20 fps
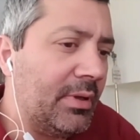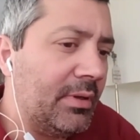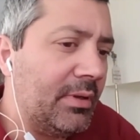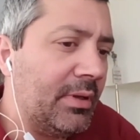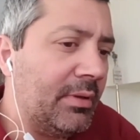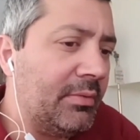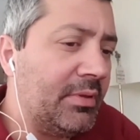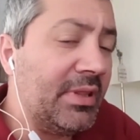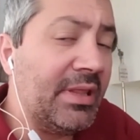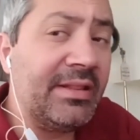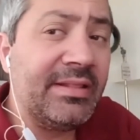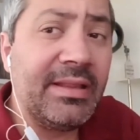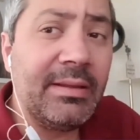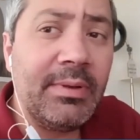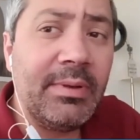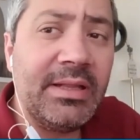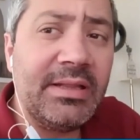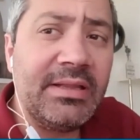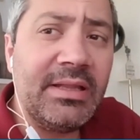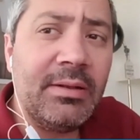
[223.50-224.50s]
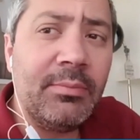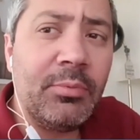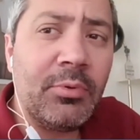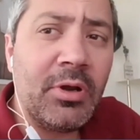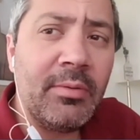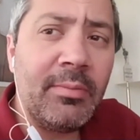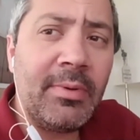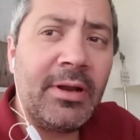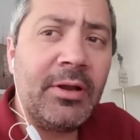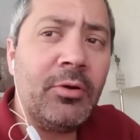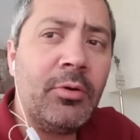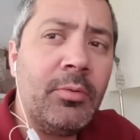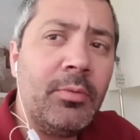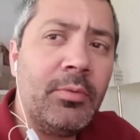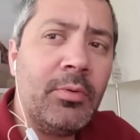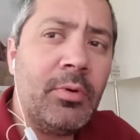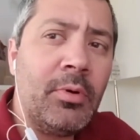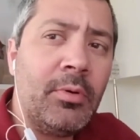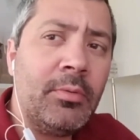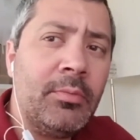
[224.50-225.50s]
Evidentemente el problema no,
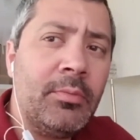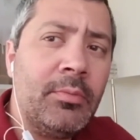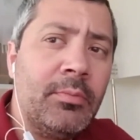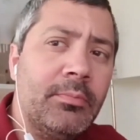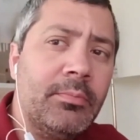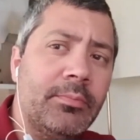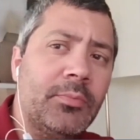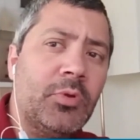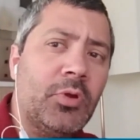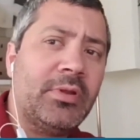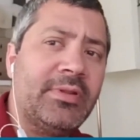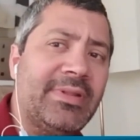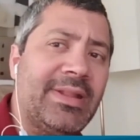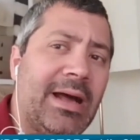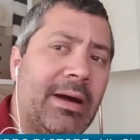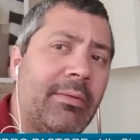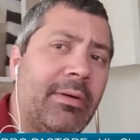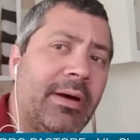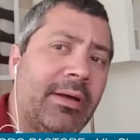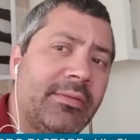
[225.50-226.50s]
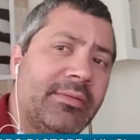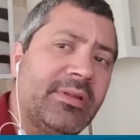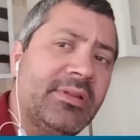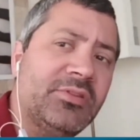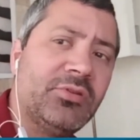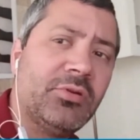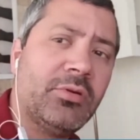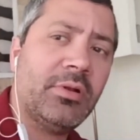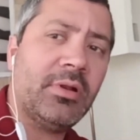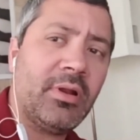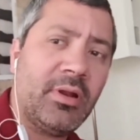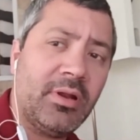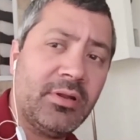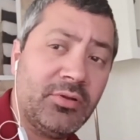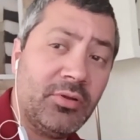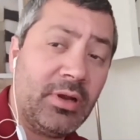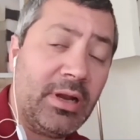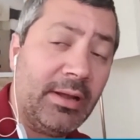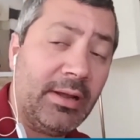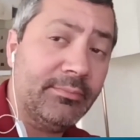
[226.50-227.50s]
no, estaba dentro del
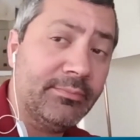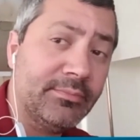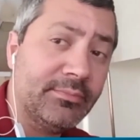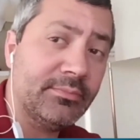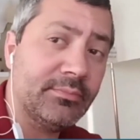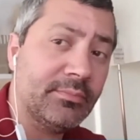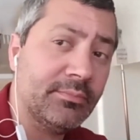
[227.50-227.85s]
restaurante.